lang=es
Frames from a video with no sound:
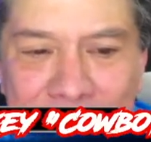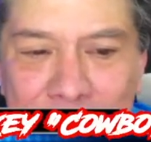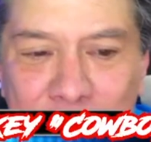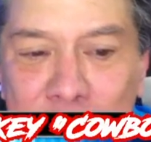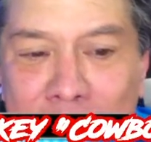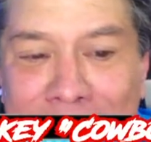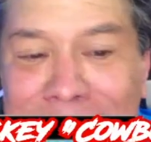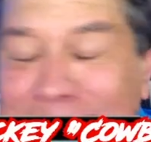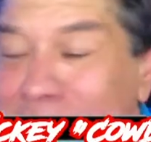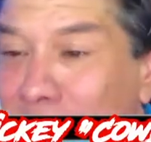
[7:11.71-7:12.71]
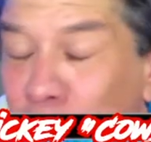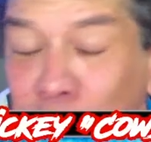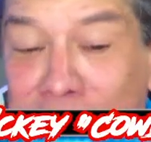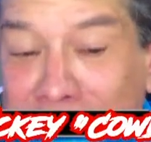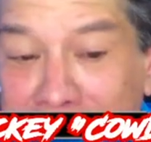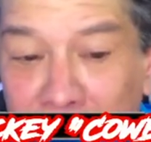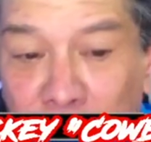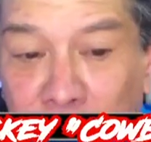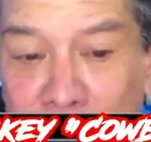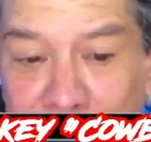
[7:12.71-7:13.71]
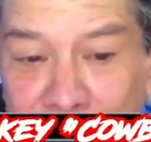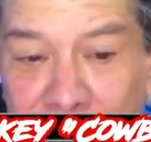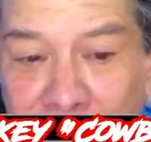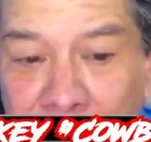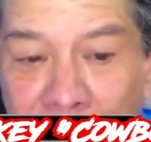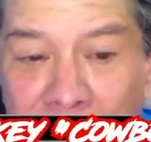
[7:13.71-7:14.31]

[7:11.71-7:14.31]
amigos, van 5-5, ¿sí?